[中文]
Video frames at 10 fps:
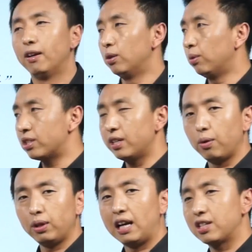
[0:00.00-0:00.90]
如果这
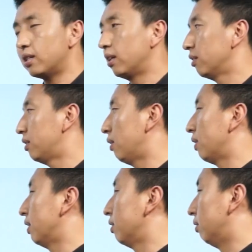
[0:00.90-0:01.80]
也回答是，接着
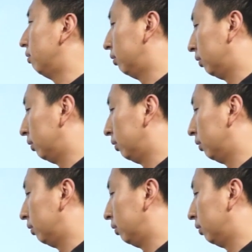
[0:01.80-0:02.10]
往下走。